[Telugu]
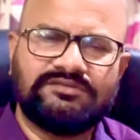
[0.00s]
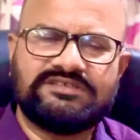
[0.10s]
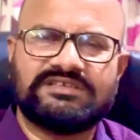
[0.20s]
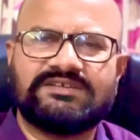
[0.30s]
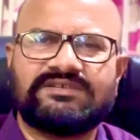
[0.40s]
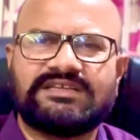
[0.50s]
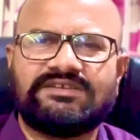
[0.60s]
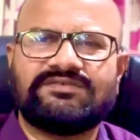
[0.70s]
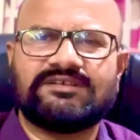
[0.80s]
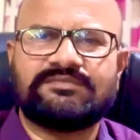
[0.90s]
వచ్చినటువంటి
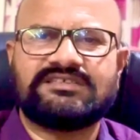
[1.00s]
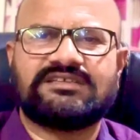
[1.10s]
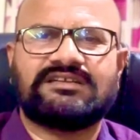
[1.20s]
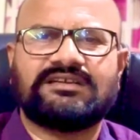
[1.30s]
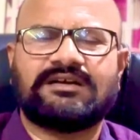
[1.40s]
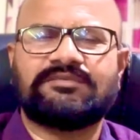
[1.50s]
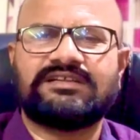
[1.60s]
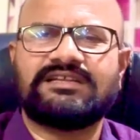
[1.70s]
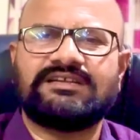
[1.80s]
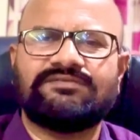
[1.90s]
ఇన్ఫర్మేషన్ కాబట్టి
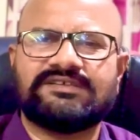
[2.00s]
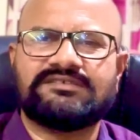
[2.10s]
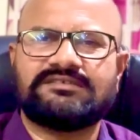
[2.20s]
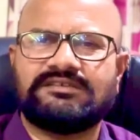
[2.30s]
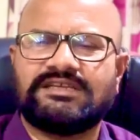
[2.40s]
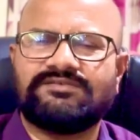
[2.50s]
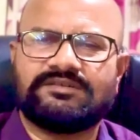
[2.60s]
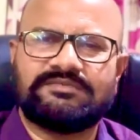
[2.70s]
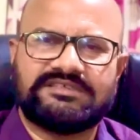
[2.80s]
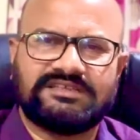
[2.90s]
దాన్ని ఫస్ట్
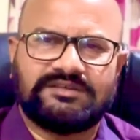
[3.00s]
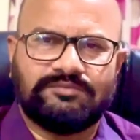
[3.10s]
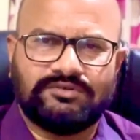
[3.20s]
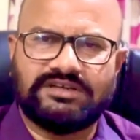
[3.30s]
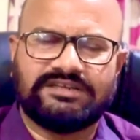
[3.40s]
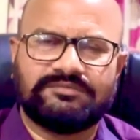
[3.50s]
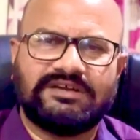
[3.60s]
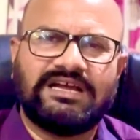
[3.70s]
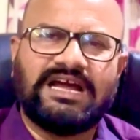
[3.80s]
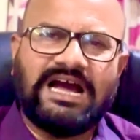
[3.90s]
ఇన్ఫర్మేషన్ రిపోర్ట్ అంటాం
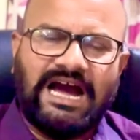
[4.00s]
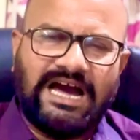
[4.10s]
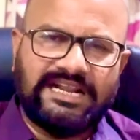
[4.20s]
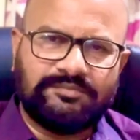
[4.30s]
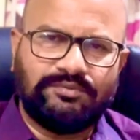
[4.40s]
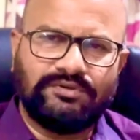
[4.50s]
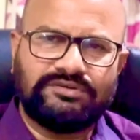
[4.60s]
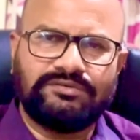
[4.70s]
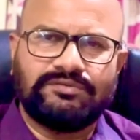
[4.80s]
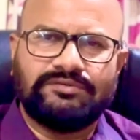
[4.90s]
ఆ
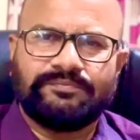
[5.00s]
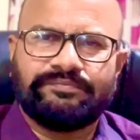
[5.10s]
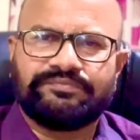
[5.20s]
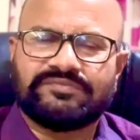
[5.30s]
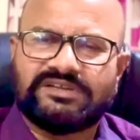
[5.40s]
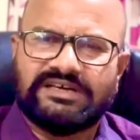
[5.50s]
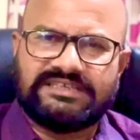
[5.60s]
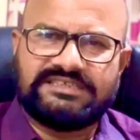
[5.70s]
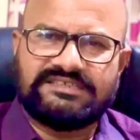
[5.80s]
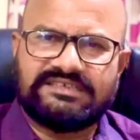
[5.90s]
రిపోర్టు
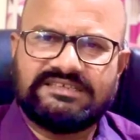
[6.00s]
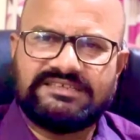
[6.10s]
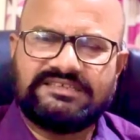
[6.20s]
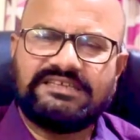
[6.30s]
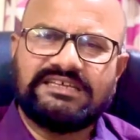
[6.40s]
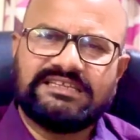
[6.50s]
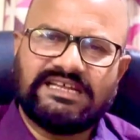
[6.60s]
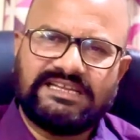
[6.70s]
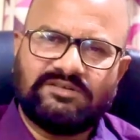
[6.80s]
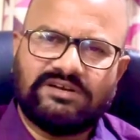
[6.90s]
రిజిస్టర్ చేసి
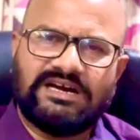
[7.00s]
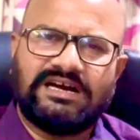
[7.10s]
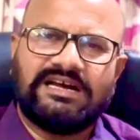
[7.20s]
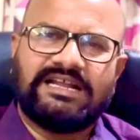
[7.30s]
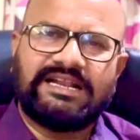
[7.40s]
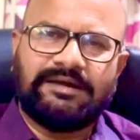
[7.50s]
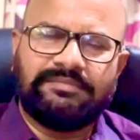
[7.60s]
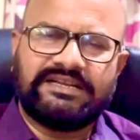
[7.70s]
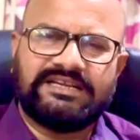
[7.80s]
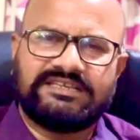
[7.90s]
దానికి ఒక
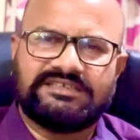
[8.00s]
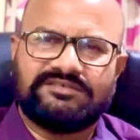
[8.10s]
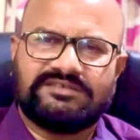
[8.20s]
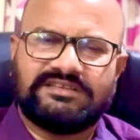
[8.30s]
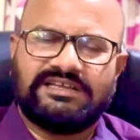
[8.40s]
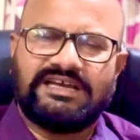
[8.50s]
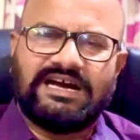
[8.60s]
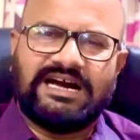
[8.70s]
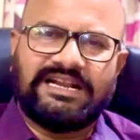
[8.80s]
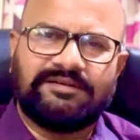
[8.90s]
నంబర్ ఇవ్వడం జరుగుతుంది
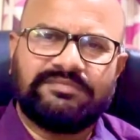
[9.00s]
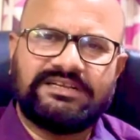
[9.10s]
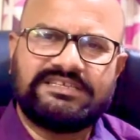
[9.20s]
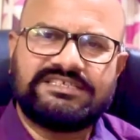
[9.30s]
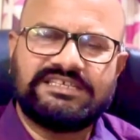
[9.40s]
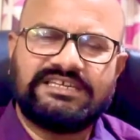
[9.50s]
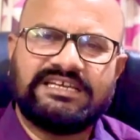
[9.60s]
ఆ నంబర్ ఇచ్చి